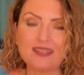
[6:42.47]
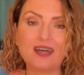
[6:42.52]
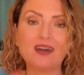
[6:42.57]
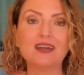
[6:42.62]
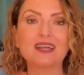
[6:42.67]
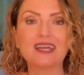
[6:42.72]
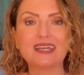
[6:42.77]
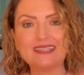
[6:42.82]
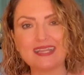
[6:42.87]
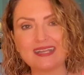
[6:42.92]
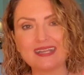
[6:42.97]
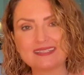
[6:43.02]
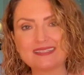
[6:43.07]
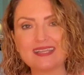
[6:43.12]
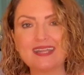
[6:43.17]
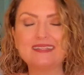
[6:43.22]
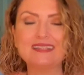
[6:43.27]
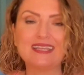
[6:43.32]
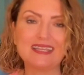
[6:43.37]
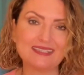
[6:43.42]
daha
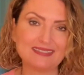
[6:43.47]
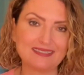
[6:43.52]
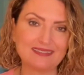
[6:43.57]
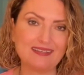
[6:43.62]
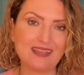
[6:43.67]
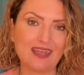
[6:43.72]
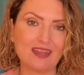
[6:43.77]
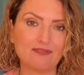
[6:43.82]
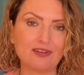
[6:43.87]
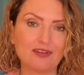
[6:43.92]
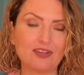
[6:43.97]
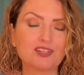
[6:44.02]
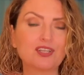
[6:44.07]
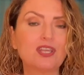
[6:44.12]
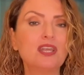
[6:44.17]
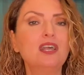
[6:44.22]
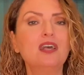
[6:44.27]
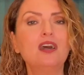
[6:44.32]
kadersel tesirler var.